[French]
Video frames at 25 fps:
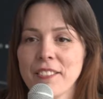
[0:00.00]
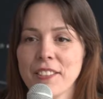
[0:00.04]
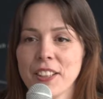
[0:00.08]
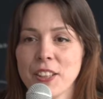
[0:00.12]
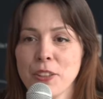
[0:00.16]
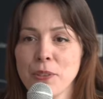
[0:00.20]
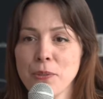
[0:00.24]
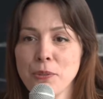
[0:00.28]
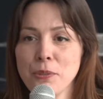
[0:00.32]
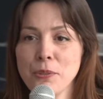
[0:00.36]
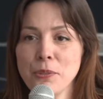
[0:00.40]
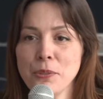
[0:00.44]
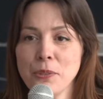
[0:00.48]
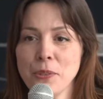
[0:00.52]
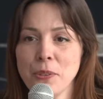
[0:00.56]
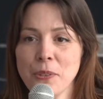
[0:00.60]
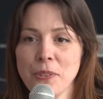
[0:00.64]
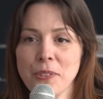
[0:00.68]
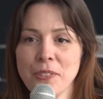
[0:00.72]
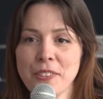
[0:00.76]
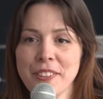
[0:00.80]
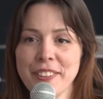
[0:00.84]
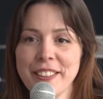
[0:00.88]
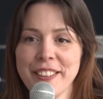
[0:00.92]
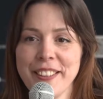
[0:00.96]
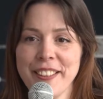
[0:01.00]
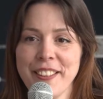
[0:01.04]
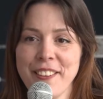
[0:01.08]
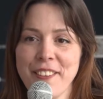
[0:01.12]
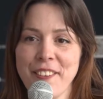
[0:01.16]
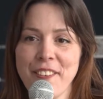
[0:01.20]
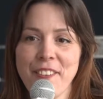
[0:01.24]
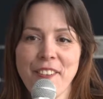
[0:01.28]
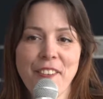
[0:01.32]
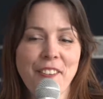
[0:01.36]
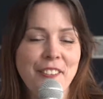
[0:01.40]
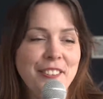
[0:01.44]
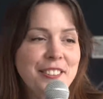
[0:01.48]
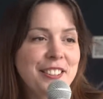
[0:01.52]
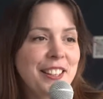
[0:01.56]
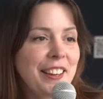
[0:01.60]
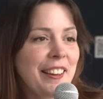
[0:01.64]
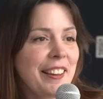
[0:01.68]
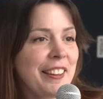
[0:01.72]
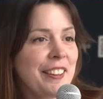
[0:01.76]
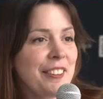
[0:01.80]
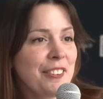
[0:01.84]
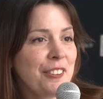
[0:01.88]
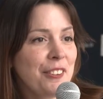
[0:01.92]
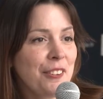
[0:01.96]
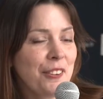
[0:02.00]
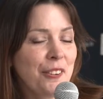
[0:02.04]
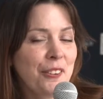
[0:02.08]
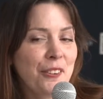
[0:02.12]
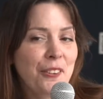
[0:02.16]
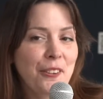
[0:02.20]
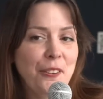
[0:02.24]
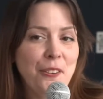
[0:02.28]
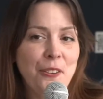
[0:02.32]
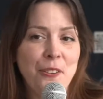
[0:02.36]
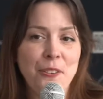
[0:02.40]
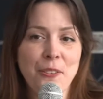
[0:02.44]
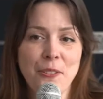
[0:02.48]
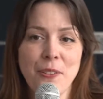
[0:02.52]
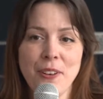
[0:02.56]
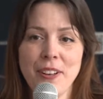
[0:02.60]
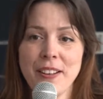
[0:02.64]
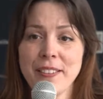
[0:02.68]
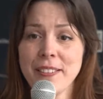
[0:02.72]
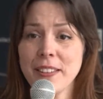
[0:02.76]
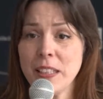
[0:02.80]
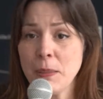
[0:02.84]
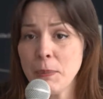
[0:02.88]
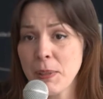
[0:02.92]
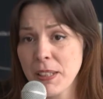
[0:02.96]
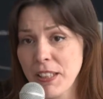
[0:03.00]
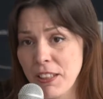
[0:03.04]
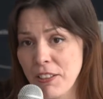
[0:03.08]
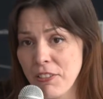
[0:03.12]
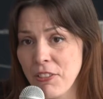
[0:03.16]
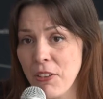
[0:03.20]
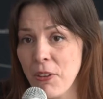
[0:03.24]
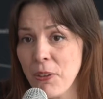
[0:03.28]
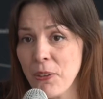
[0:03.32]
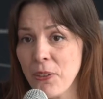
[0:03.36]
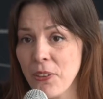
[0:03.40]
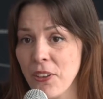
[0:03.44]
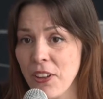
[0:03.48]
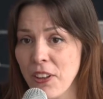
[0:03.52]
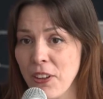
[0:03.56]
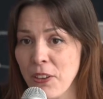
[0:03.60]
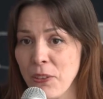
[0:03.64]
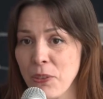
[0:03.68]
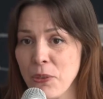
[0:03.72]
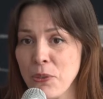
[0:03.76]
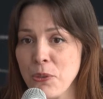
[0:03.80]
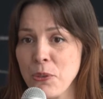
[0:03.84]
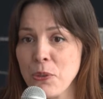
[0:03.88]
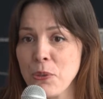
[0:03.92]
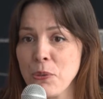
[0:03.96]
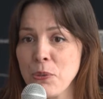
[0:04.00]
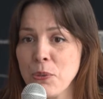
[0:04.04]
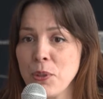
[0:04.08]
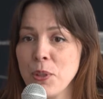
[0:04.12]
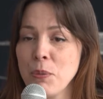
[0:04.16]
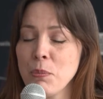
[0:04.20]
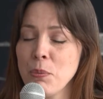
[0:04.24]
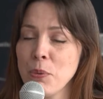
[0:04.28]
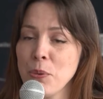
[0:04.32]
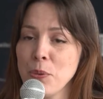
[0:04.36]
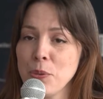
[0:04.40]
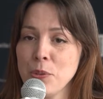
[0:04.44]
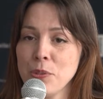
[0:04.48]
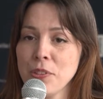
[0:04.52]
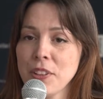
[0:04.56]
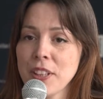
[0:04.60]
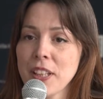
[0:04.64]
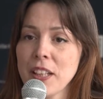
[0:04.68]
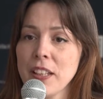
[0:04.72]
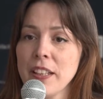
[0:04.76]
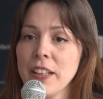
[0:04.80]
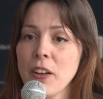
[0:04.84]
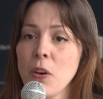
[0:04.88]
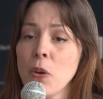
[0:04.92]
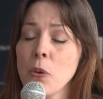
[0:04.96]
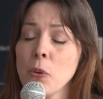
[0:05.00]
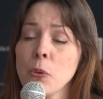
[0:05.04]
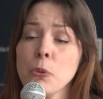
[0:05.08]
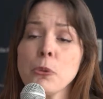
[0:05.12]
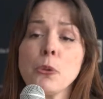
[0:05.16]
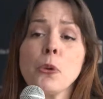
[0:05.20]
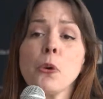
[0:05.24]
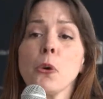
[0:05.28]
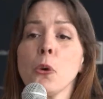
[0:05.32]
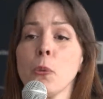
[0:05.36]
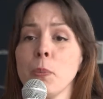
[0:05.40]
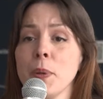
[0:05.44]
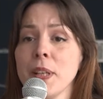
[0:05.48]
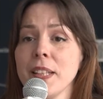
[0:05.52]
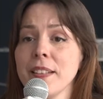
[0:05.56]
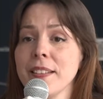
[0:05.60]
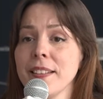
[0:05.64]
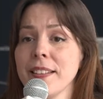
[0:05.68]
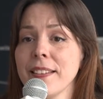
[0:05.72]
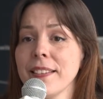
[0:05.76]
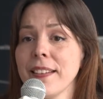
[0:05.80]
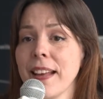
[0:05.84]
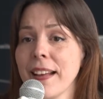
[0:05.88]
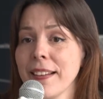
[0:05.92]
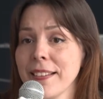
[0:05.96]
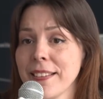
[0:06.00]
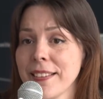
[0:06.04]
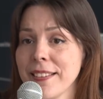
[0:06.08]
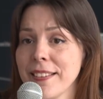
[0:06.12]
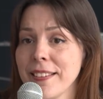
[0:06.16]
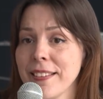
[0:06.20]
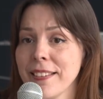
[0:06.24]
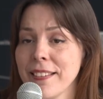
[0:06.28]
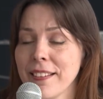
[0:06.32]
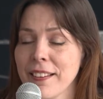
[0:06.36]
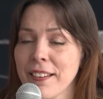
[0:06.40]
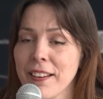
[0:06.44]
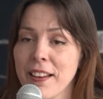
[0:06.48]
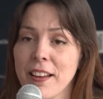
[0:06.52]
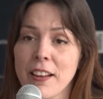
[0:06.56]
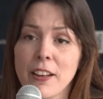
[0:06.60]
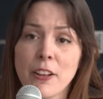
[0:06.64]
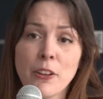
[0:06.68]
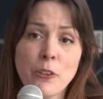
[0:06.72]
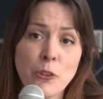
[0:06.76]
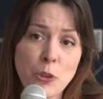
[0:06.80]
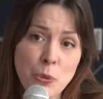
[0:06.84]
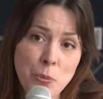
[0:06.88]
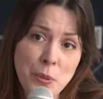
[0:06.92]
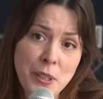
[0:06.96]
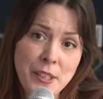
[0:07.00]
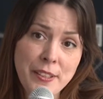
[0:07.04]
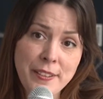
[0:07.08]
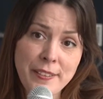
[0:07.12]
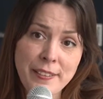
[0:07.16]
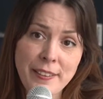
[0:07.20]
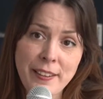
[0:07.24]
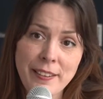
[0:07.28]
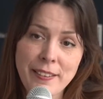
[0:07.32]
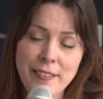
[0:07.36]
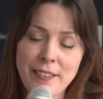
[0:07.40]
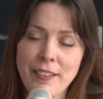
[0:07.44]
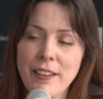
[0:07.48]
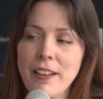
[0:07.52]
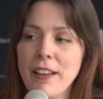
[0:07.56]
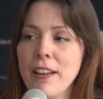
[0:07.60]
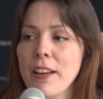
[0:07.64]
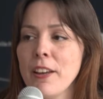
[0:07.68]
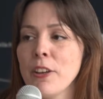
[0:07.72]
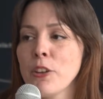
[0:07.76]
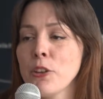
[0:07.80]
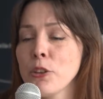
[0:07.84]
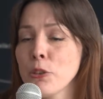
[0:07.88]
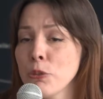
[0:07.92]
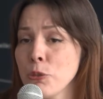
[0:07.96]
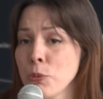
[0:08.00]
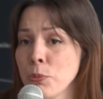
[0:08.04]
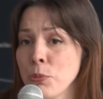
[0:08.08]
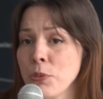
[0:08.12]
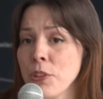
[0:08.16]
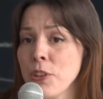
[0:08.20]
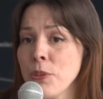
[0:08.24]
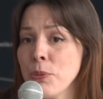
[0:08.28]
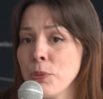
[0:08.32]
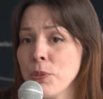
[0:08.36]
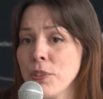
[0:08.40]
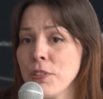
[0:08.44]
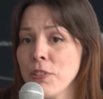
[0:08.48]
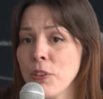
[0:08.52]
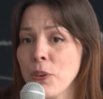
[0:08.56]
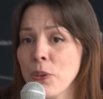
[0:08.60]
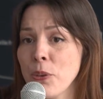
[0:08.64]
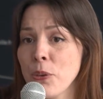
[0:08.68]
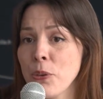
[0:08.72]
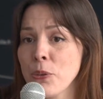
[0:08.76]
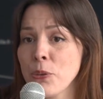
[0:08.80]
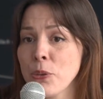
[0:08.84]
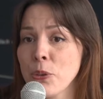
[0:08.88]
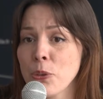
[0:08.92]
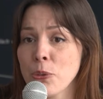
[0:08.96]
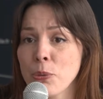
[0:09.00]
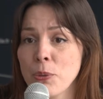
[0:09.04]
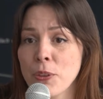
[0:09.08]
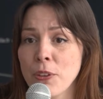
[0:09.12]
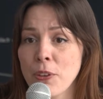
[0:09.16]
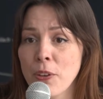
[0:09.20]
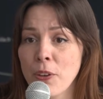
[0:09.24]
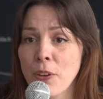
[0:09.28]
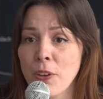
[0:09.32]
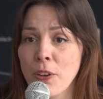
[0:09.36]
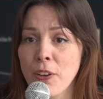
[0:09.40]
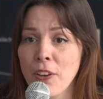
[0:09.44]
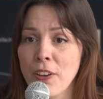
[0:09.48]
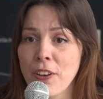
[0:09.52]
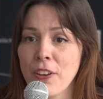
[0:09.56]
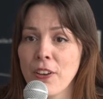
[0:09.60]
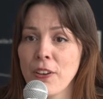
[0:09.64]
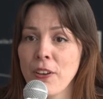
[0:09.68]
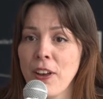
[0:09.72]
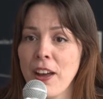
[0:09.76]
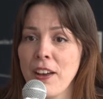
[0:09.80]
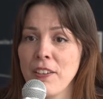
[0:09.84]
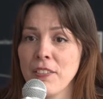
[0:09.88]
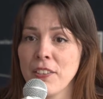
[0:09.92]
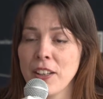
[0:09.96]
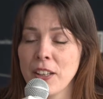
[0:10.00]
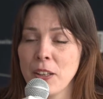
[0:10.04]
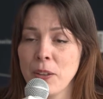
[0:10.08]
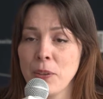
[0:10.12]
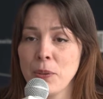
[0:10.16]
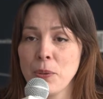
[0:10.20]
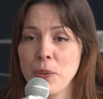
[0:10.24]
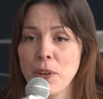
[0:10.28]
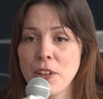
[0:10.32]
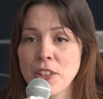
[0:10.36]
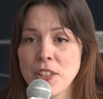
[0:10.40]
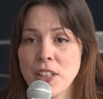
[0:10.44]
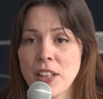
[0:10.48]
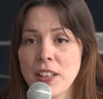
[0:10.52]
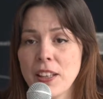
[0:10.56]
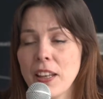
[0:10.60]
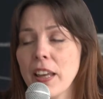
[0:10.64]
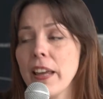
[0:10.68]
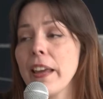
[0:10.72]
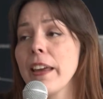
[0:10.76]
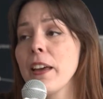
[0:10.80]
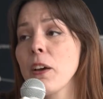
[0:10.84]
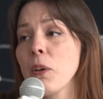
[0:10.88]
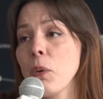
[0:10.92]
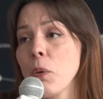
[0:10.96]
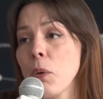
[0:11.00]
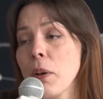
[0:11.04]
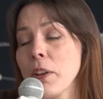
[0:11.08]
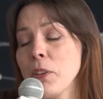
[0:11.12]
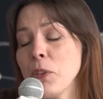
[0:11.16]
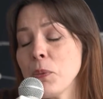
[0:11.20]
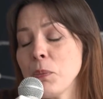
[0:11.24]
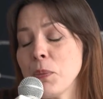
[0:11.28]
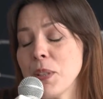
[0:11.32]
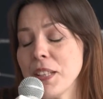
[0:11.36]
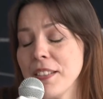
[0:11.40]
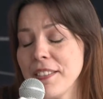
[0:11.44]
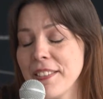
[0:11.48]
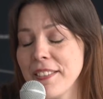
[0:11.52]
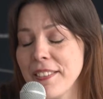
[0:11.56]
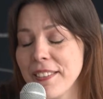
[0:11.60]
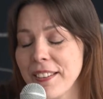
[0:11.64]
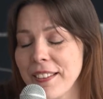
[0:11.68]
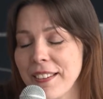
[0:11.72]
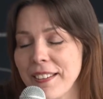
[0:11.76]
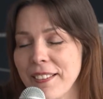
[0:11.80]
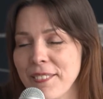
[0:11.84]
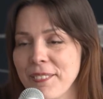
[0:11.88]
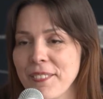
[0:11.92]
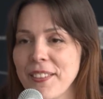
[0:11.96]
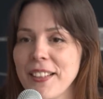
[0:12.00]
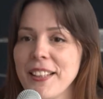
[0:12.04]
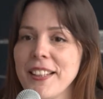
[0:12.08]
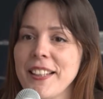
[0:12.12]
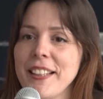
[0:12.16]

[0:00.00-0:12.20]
avec nous. On est euh, en direct euh, de la Cinémathèque française aujourd'hui pour couvrir les rencontres européennes des artistes 2017 que vous pouvez suivre euh, sur Twitter avec le hashtag REA 2017.